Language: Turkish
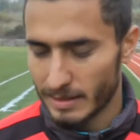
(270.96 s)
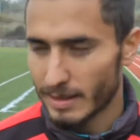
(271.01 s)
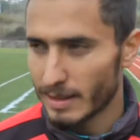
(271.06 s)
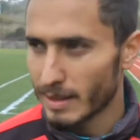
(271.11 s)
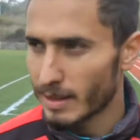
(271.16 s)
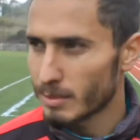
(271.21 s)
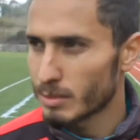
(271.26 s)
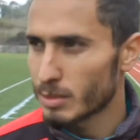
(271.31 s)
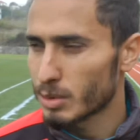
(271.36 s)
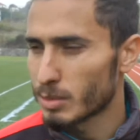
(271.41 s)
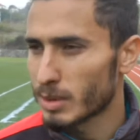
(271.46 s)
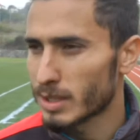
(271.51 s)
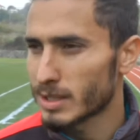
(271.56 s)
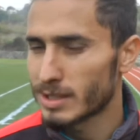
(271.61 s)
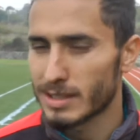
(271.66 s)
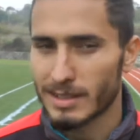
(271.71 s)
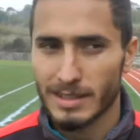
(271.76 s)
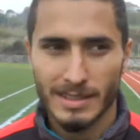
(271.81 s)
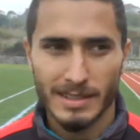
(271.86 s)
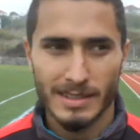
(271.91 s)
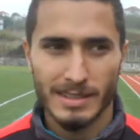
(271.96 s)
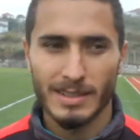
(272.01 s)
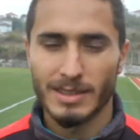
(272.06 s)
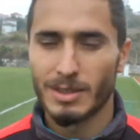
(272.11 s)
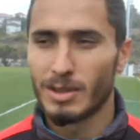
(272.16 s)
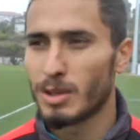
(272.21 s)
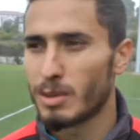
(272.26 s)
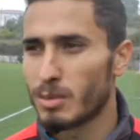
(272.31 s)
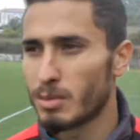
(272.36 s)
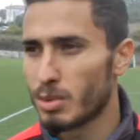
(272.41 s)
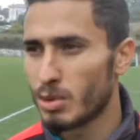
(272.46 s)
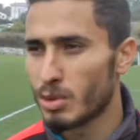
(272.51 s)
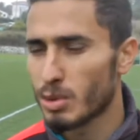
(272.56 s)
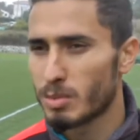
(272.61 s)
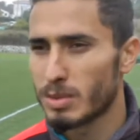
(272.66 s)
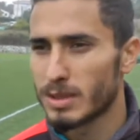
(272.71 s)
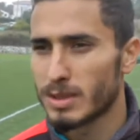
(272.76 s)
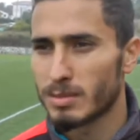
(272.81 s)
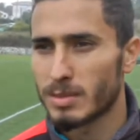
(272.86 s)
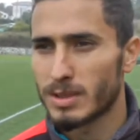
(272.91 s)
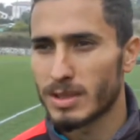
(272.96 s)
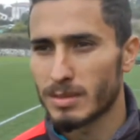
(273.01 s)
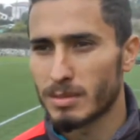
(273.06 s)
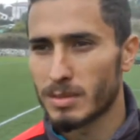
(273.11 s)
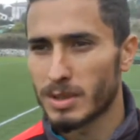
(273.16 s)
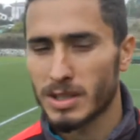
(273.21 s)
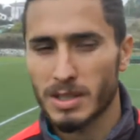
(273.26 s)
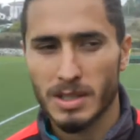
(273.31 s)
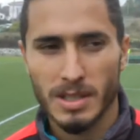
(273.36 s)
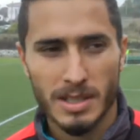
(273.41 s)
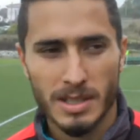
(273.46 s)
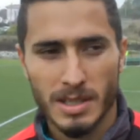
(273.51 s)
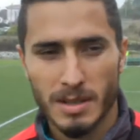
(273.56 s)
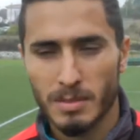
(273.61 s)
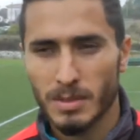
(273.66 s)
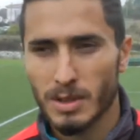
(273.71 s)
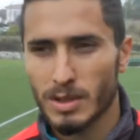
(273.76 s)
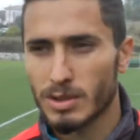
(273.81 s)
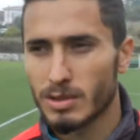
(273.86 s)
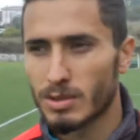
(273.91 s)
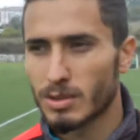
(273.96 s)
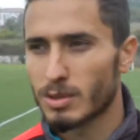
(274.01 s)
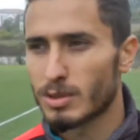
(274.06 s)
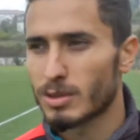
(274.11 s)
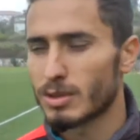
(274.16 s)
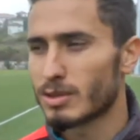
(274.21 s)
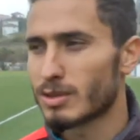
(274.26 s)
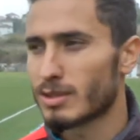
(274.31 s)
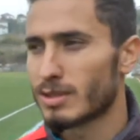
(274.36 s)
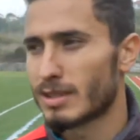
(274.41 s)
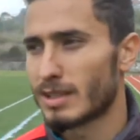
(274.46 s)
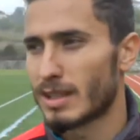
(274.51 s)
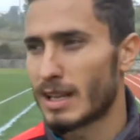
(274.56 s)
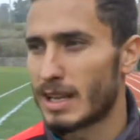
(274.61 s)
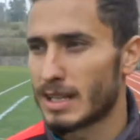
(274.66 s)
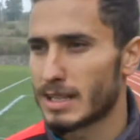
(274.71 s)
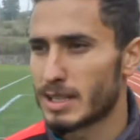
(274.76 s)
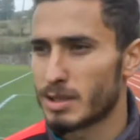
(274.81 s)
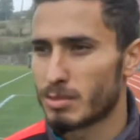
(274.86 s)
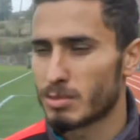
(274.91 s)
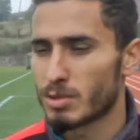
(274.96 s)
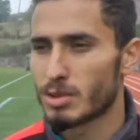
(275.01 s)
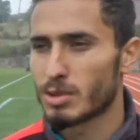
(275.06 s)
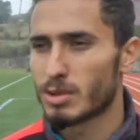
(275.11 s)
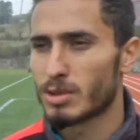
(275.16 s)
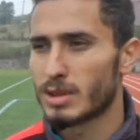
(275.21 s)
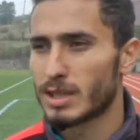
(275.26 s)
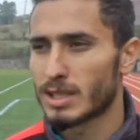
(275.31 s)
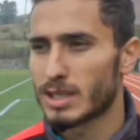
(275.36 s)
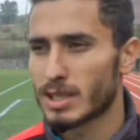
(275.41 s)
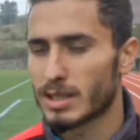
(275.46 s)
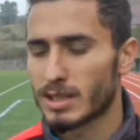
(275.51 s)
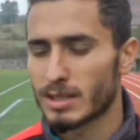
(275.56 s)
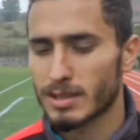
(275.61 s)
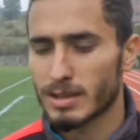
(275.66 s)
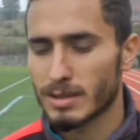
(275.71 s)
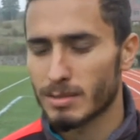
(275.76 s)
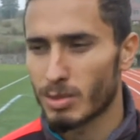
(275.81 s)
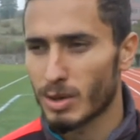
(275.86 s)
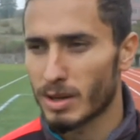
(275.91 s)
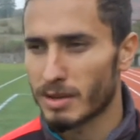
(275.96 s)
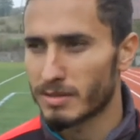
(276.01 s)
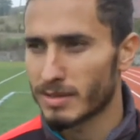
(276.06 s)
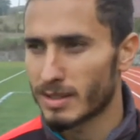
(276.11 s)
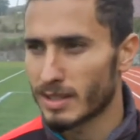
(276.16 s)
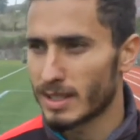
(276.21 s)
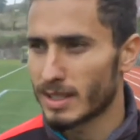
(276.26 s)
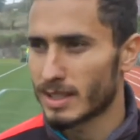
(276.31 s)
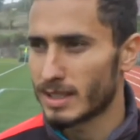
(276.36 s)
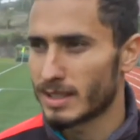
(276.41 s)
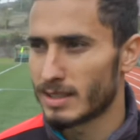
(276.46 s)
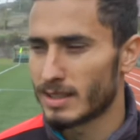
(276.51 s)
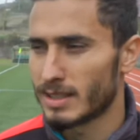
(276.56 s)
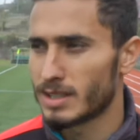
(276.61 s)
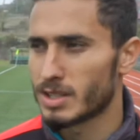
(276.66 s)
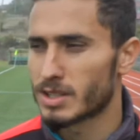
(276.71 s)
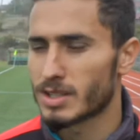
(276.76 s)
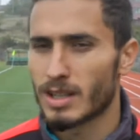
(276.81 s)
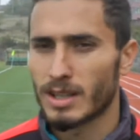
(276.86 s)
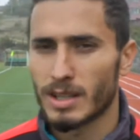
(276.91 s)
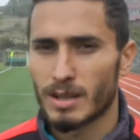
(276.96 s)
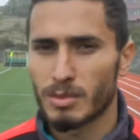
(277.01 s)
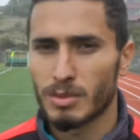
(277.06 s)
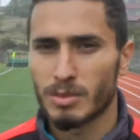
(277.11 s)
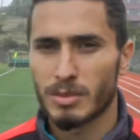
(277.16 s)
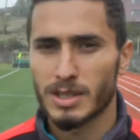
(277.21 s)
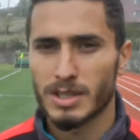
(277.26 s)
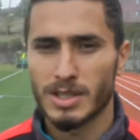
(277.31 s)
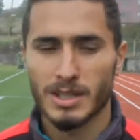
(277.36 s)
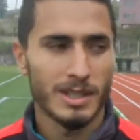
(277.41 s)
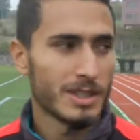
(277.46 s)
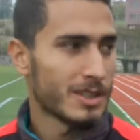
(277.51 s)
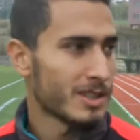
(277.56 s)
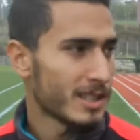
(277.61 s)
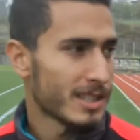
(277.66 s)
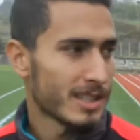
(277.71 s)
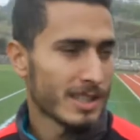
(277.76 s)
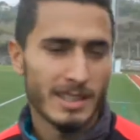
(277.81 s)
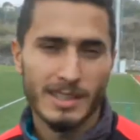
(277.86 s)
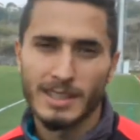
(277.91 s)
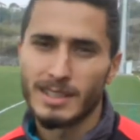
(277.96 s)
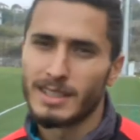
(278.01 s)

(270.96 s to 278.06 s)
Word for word: Ya bu maçın önemi büyük bizim için. Maçı kazanmak istiyoruz. Her şeyimiz o yönde çalıştık bu hafta. İnşallah bu maçı alacağız.